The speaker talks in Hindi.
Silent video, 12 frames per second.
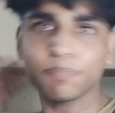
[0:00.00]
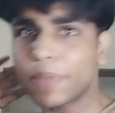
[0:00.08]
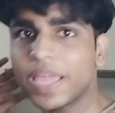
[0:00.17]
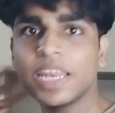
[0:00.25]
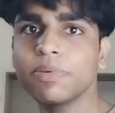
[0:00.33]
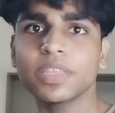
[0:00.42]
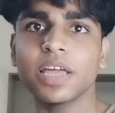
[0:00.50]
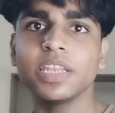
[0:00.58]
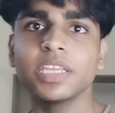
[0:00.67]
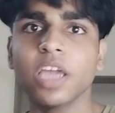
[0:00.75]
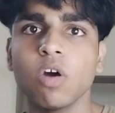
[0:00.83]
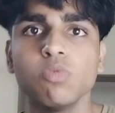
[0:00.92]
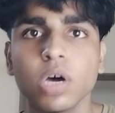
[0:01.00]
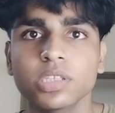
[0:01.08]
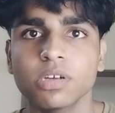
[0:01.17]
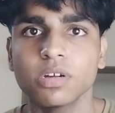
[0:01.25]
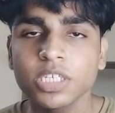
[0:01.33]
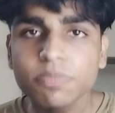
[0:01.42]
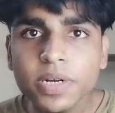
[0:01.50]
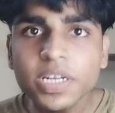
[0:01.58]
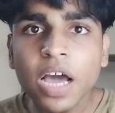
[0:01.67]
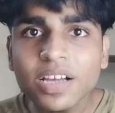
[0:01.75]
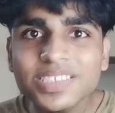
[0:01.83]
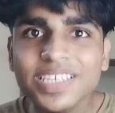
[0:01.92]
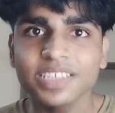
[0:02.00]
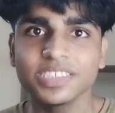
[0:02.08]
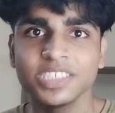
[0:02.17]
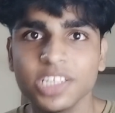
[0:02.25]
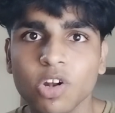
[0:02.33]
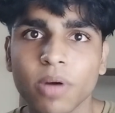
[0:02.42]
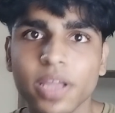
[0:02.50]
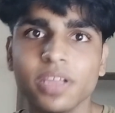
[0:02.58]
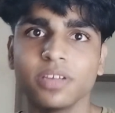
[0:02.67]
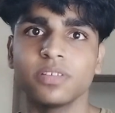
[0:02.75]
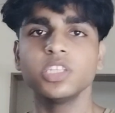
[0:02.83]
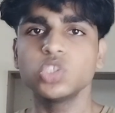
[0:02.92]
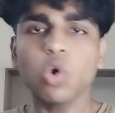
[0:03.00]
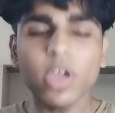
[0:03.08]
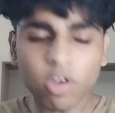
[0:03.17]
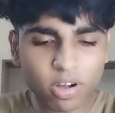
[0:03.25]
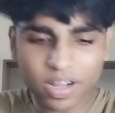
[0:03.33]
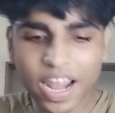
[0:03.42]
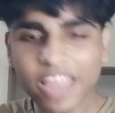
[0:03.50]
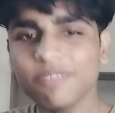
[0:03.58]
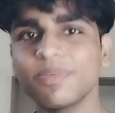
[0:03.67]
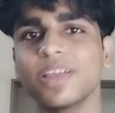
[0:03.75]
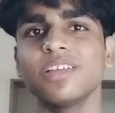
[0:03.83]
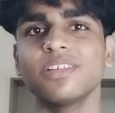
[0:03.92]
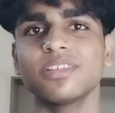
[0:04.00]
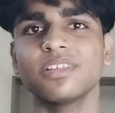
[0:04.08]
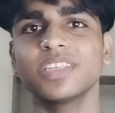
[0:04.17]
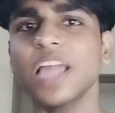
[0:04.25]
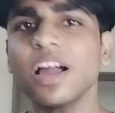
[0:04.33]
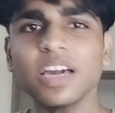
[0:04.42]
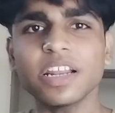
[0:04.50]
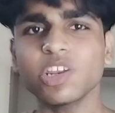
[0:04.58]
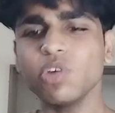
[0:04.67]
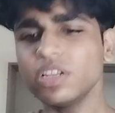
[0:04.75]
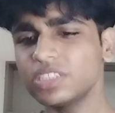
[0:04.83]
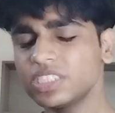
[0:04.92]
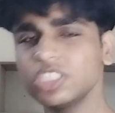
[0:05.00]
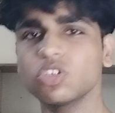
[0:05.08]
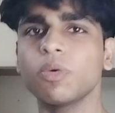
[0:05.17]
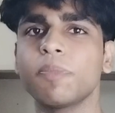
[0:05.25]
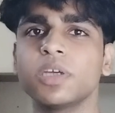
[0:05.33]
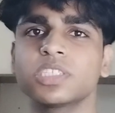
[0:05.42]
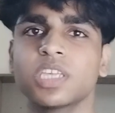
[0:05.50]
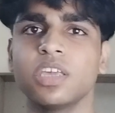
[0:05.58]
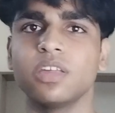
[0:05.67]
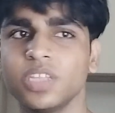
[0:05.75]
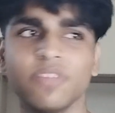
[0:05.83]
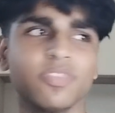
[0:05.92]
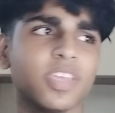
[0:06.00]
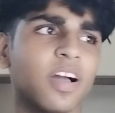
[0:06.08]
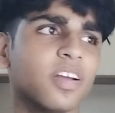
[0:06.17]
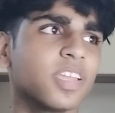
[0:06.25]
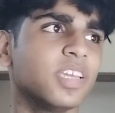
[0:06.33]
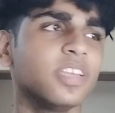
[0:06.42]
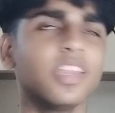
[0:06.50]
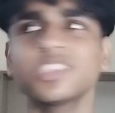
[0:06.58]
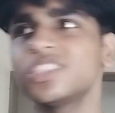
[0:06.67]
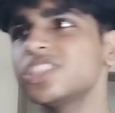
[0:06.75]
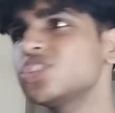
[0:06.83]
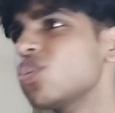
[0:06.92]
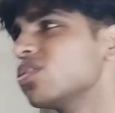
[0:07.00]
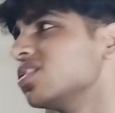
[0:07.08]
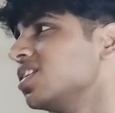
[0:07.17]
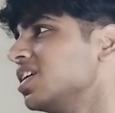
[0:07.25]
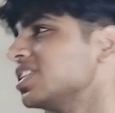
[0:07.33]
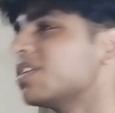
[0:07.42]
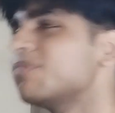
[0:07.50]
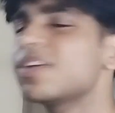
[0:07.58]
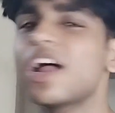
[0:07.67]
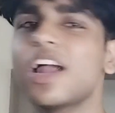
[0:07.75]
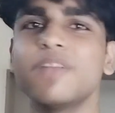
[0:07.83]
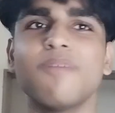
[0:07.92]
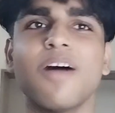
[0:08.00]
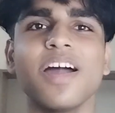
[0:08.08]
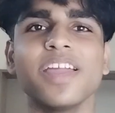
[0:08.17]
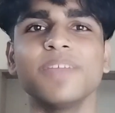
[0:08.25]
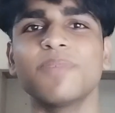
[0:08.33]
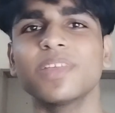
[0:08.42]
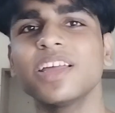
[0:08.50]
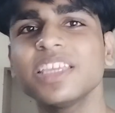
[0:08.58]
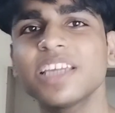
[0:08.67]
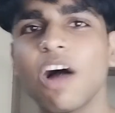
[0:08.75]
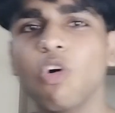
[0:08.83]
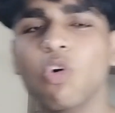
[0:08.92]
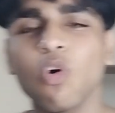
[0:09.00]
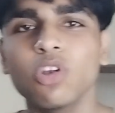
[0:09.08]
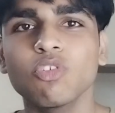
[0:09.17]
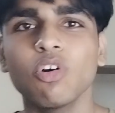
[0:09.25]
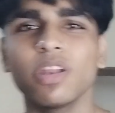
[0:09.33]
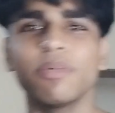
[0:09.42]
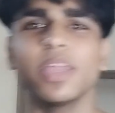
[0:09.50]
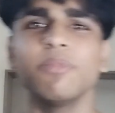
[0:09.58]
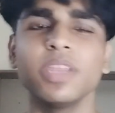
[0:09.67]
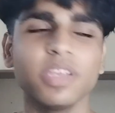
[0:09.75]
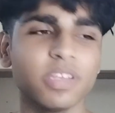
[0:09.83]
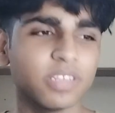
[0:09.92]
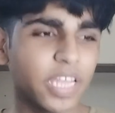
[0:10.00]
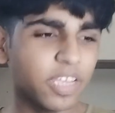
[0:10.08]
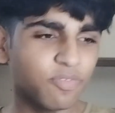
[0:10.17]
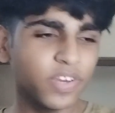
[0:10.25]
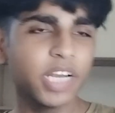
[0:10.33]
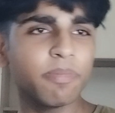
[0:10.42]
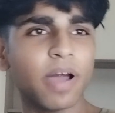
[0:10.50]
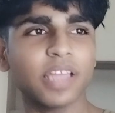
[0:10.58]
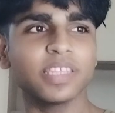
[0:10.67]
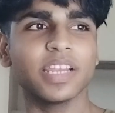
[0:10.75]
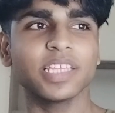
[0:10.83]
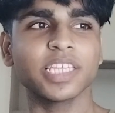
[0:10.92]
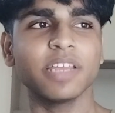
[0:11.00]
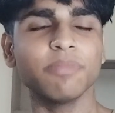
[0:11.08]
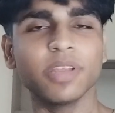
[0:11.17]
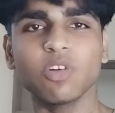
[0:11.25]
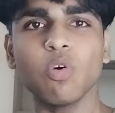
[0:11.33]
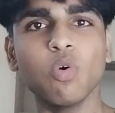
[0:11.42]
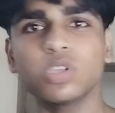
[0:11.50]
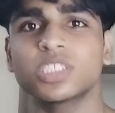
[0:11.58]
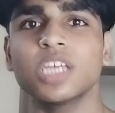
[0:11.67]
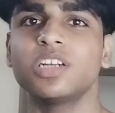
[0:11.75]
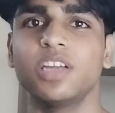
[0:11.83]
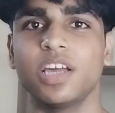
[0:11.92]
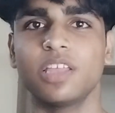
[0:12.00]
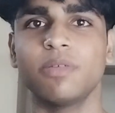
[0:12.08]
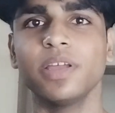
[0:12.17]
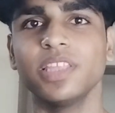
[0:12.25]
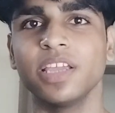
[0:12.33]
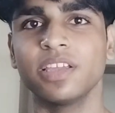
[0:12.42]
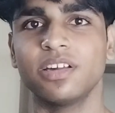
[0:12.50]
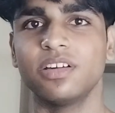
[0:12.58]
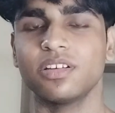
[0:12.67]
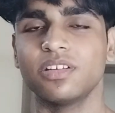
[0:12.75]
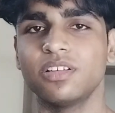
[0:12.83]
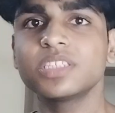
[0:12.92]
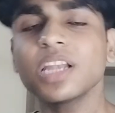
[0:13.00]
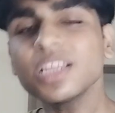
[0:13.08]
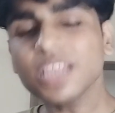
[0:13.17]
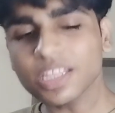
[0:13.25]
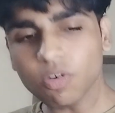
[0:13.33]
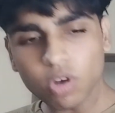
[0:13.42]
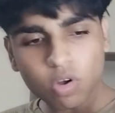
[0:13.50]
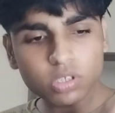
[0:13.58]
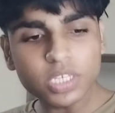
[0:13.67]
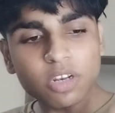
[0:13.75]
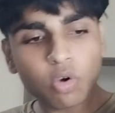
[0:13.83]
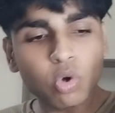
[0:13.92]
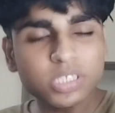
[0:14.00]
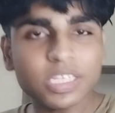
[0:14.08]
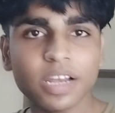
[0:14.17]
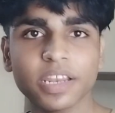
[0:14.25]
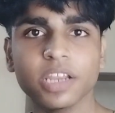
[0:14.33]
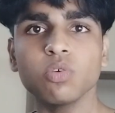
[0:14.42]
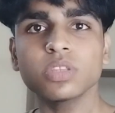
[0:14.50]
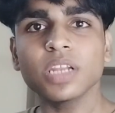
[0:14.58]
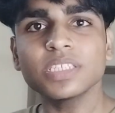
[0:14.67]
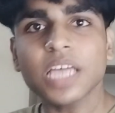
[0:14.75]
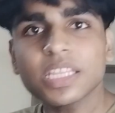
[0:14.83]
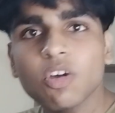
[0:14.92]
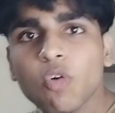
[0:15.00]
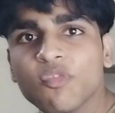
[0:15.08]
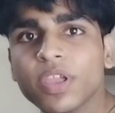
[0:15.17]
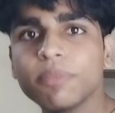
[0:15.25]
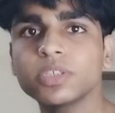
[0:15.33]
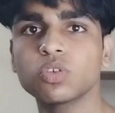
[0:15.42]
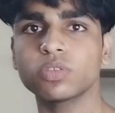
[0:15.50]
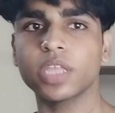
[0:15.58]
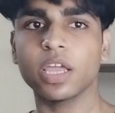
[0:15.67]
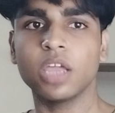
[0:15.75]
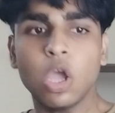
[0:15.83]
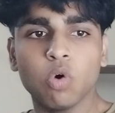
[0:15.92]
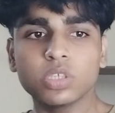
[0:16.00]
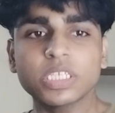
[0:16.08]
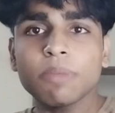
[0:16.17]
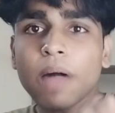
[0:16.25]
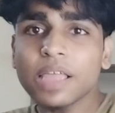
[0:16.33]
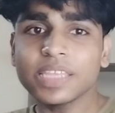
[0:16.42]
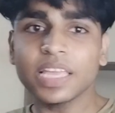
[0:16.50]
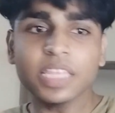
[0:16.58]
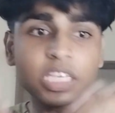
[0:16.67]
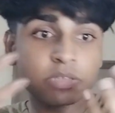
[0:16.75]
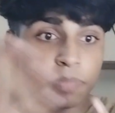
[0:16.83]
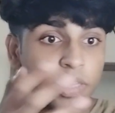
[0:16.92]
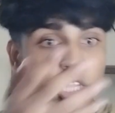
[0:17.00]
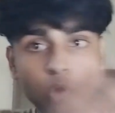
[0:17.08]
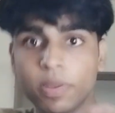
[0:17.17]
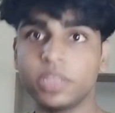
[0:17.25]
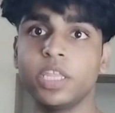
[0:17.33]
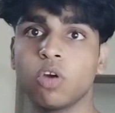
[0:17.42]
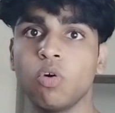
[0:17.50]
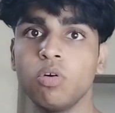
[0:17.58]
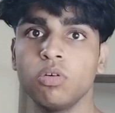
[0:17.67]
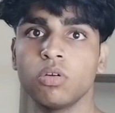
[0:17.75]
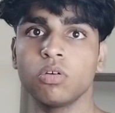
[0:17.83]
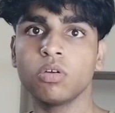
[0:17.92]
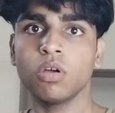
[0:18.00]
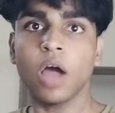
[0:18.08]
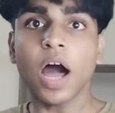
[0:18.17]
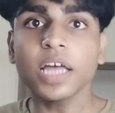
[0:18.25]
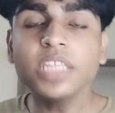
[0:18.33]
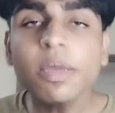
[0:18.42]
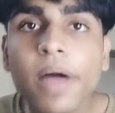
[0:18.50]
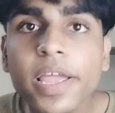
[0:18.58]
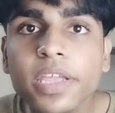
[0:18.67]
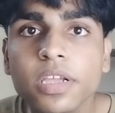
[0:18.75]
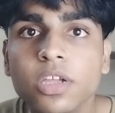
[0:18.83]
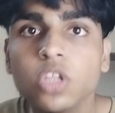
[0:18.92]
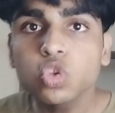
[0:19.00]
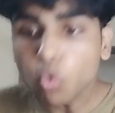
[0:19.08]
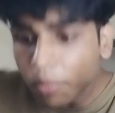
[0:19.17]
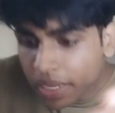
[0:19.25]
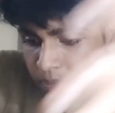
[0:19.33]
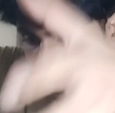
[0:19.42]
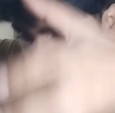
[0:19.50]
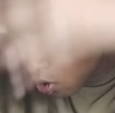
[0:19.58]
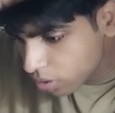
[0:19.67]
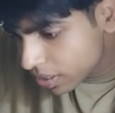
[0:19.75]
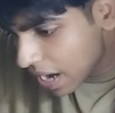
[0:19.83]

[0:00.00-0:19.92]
पहले पता नहीं क्या हुआ था इसमें ढंग से जी लो भाई इंजॉय और लाइफ ब्रदर क्या कर रहे हो इन चीजों में फंस के देव त्यागी लक्ष्य चौधरी सम्राट भाई पता नहीं क्या कौन कौन है भाई मेरी लाइक फीड पे आते रहते हैं मेरे को गुस्सा चढ़ गया था भाई देखकर जितना ज्यादा वो लोग उसे रोस्ट कर रहे हैं ना उतना ज्यादा वो फेमस होता है उसके बाद कहते हैं इस बंदे को मत देखो हद है भाई तुम ही लोग